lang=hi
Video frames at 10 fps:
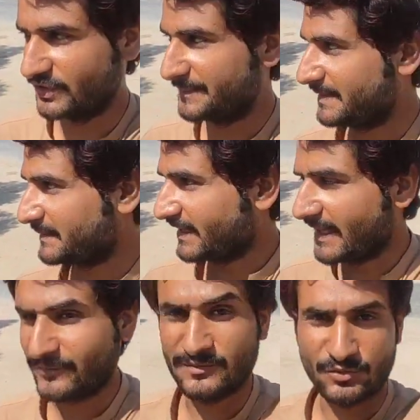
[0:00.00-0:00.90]
अभी मैं
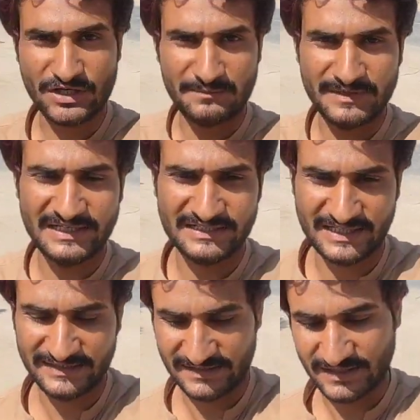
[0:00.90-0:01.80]
आपको मुकम्मल
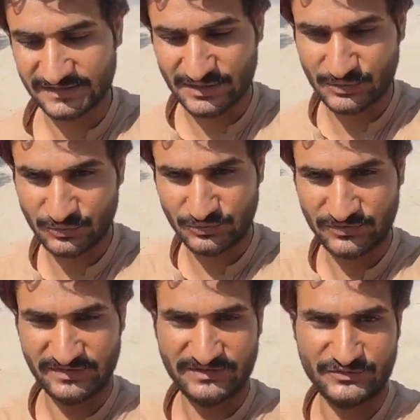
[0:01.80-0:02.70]
लिखाई दिखाता हूँ
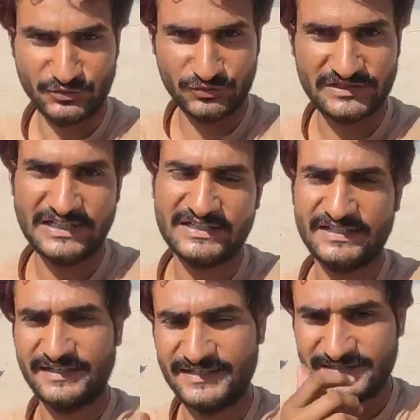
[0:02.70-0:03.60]
शुरू से
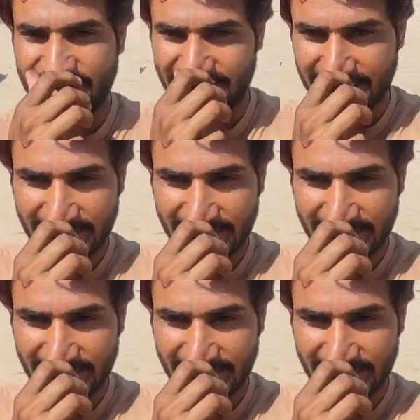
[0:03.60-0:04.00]
लेकर एंड तक